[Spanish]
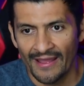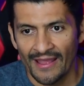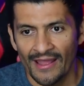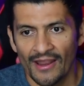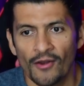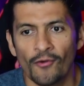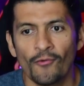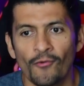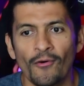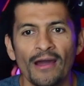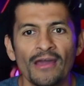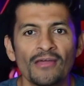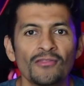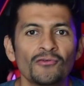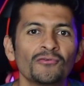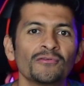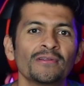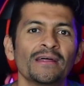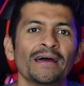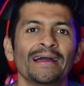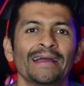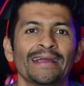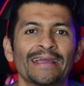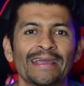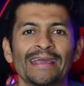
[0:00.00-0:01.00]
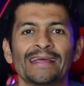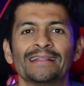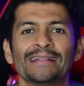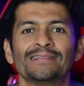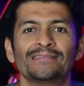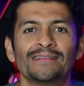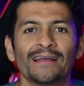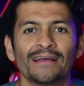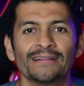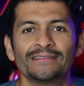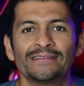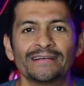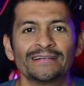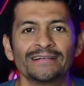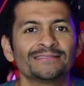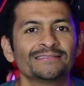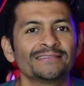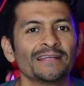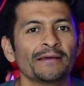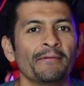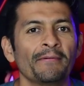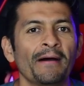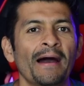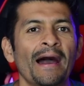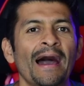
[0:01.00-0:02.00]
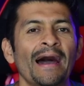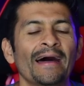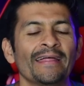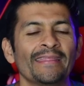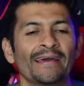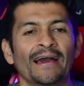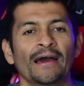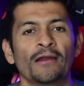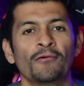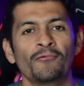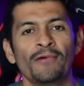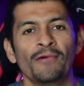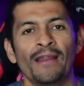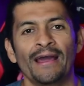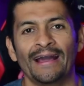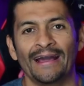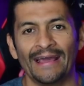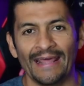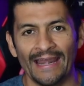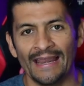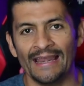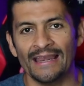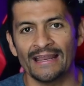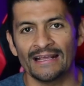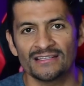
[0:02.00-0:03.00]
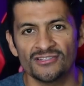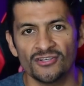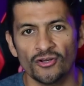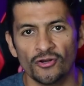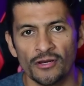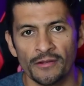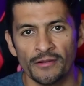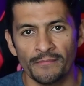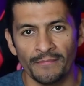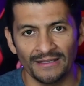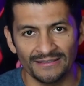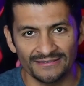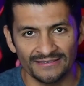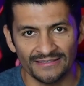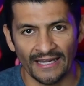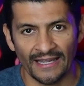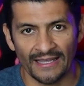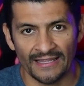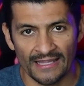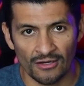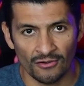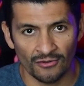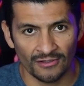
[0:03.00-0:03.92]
No hay duda que Tetris te va a dejar una gran lección y mensaje de lo